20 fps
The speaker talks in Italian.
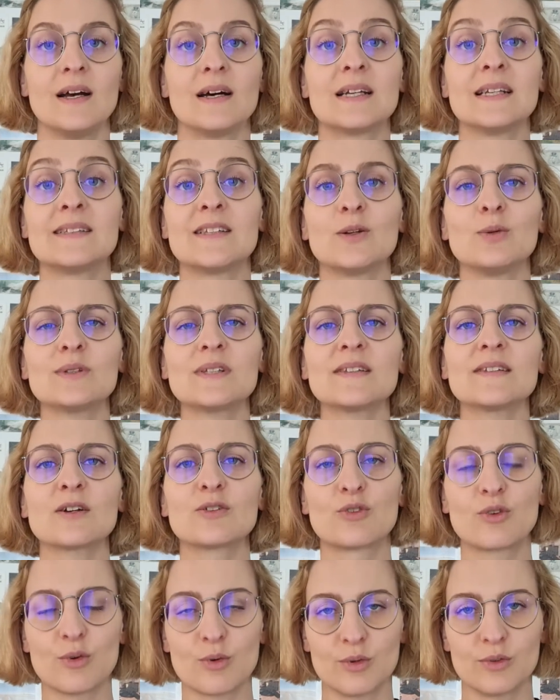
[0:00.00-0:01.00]
Ritenuta
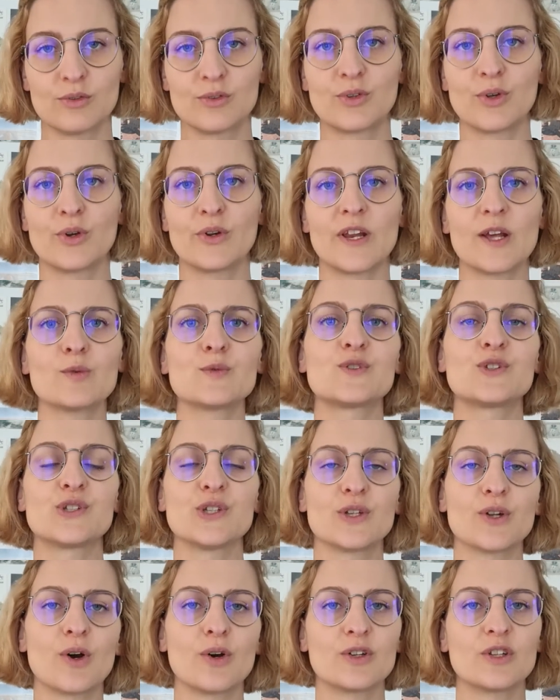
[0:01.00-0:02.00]
d'acconto non è un
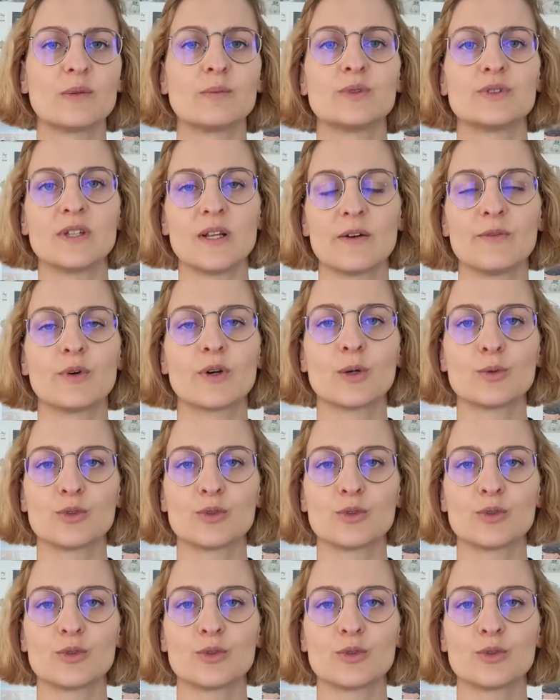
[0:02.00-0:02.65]
sinonimo di lavoro